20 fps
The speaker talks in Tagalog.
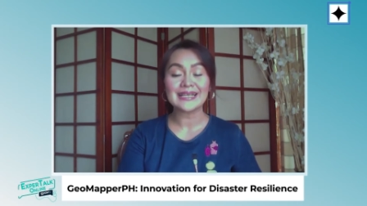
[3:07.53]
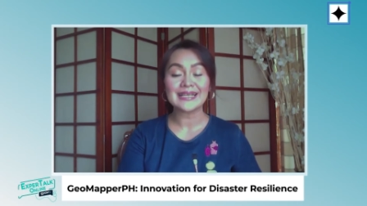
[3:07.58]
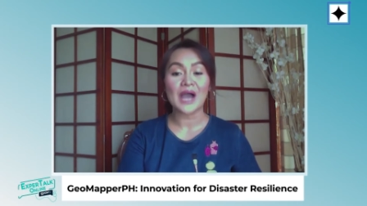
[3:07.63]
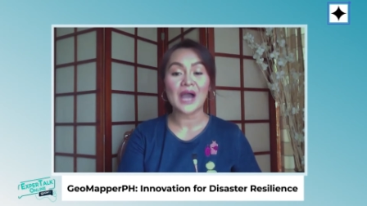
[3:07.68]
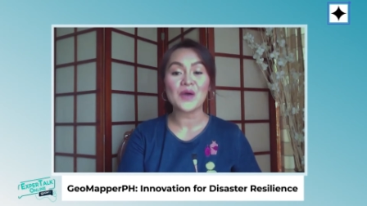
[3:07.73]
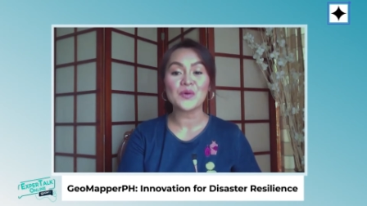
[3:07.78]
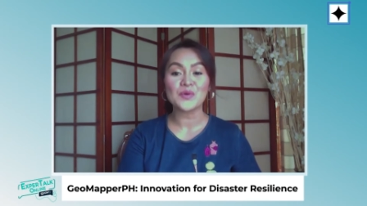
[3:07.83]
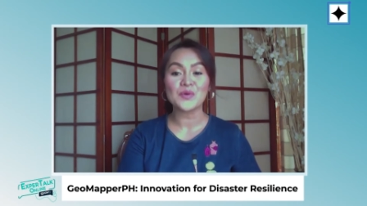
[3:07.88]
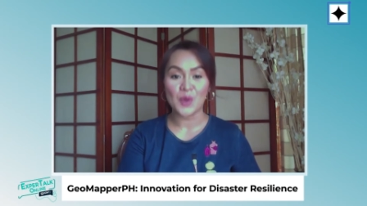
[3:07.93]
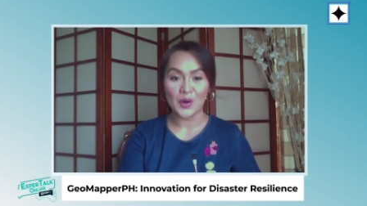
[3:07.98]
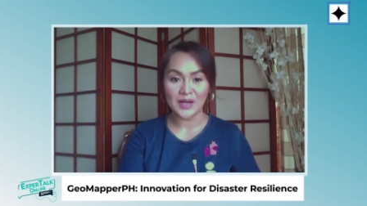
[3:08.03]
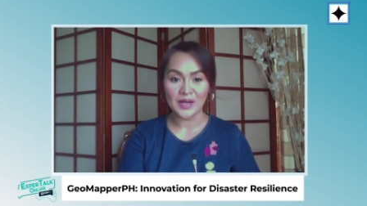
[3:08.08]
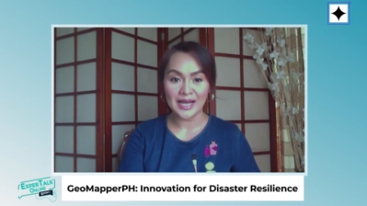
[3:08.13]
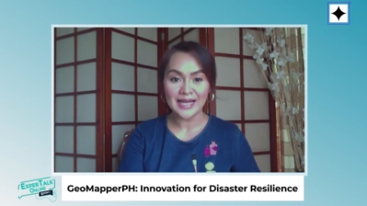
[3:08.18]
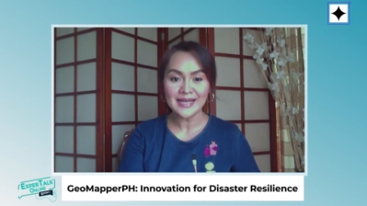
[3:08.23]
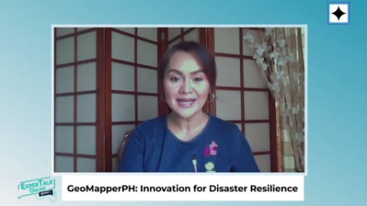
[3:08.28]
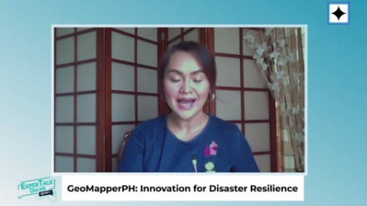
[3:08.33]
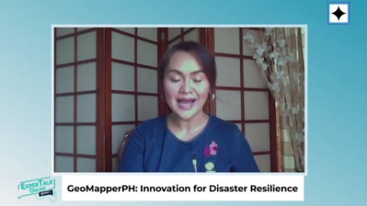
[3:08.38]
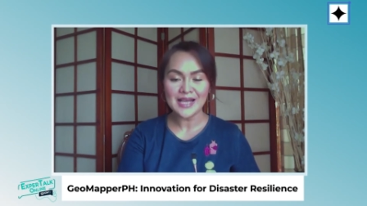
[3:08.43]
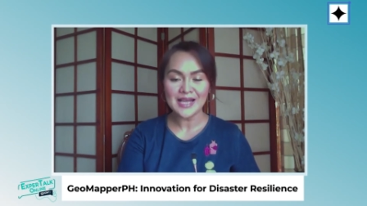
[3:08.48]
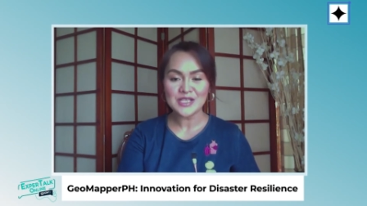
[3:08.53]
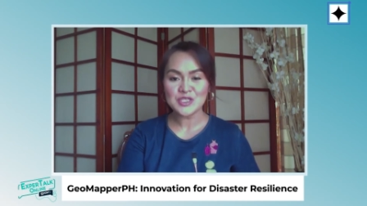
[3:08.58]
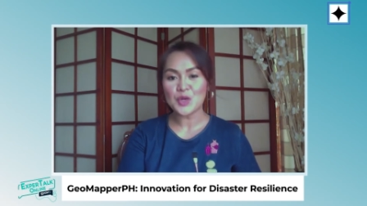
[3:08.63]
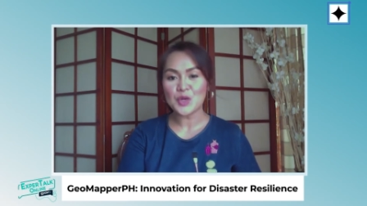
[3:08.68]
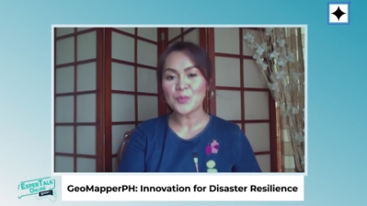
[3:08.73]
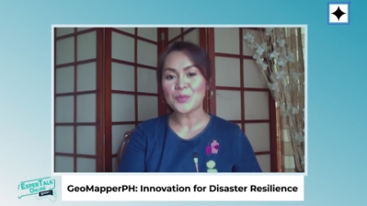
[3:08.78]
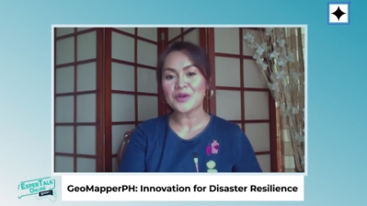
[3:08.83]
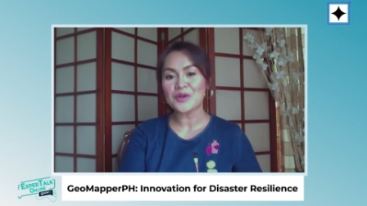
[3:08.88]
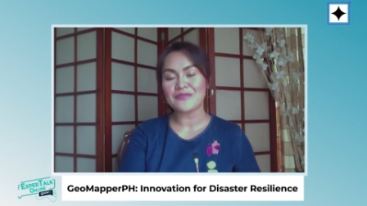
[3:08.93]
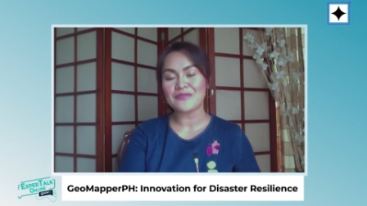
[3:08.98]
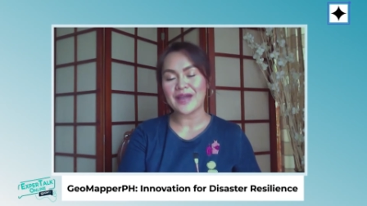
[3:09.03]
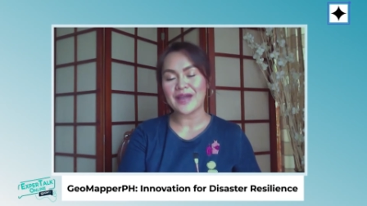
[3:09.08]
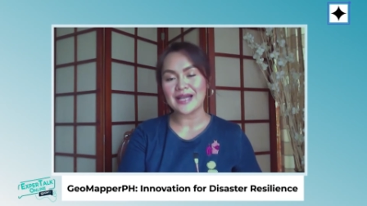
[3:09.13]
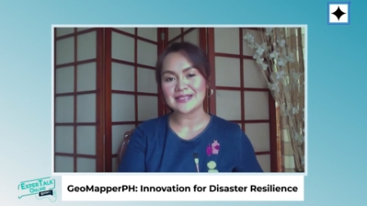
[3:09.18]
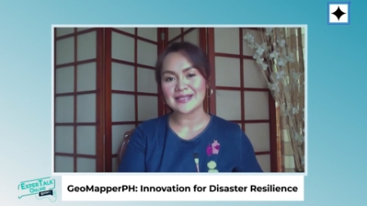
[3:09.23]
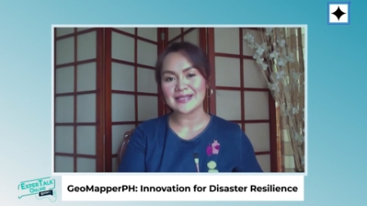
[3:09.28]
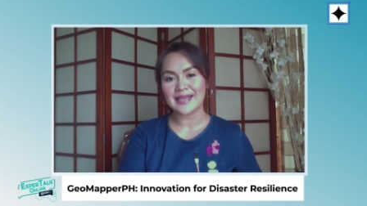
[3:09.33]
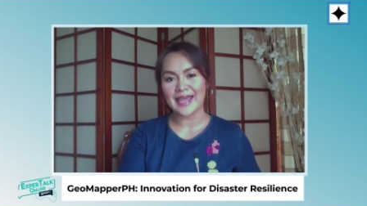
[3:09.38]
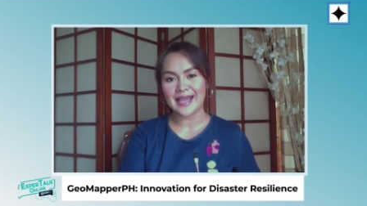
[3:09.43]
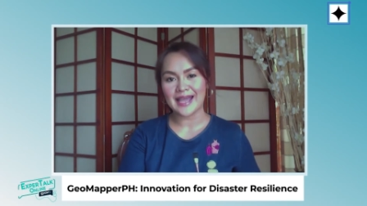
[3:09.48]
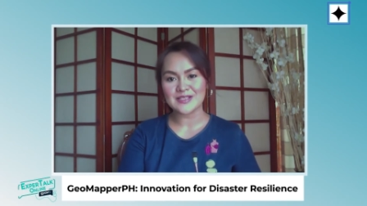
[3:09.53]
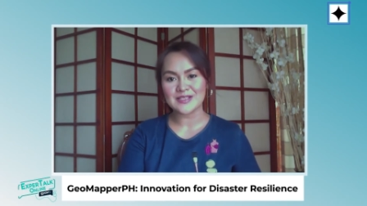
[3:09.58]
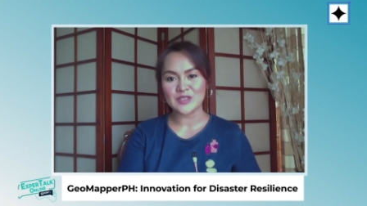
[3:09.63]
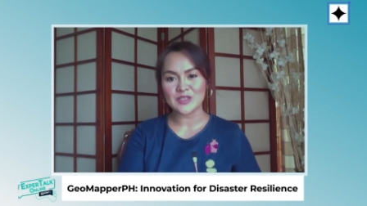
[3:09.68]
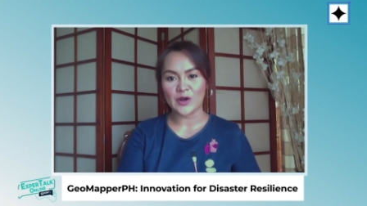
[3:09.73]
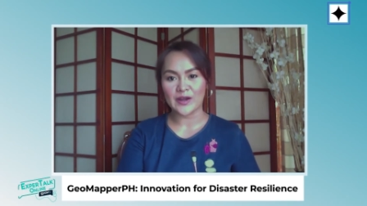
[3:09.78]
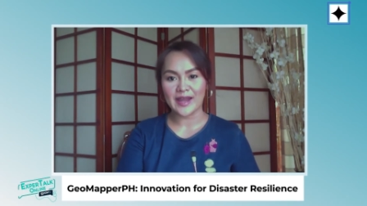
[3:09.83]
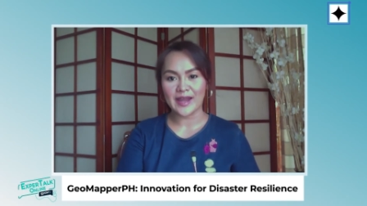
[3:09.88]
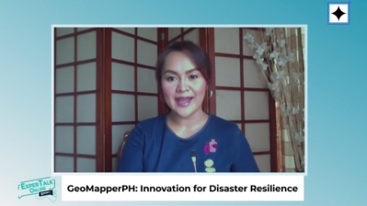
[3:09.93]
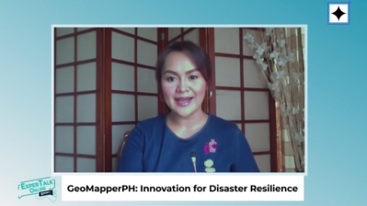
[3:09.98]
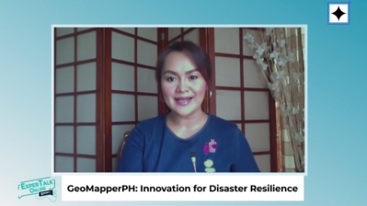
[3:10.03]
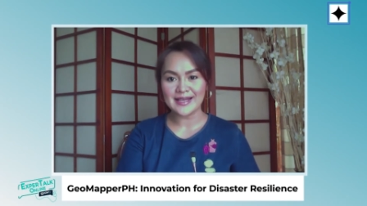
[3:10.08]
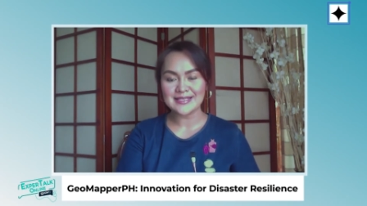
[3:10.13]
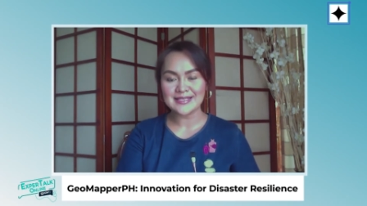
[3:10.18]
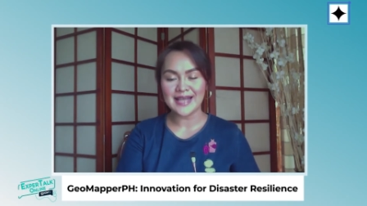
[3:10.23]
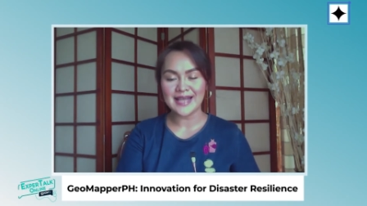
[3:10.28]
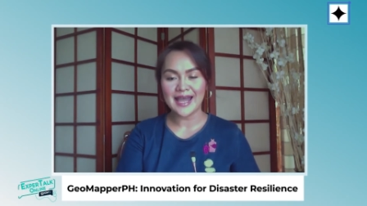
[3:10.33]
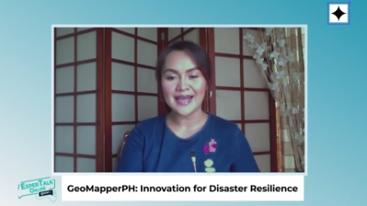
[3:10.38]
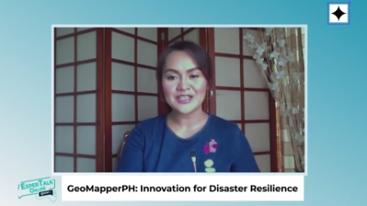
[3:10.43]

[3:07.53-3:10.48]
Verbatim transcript: Kahulugan, Supervising SRS,